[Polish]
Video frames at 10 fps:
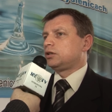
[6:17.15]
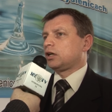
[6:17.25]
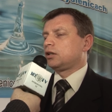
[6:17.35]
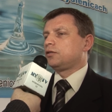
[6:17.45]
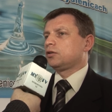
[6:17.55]
y,
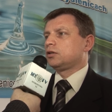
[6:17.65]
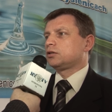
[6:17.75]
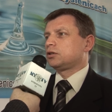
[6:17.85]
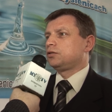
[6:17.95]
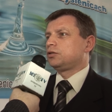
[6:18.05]
jak tej
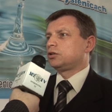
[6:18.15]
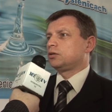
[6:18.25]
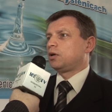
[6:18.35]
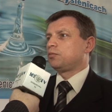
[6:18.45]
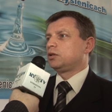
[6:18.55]
wody
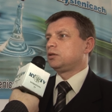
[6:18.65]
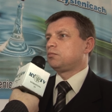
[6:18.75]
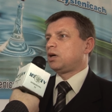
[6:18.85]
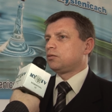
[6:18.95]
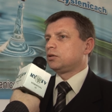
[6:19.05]
rzeczywiście mamy
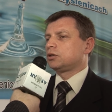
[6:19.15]
mało,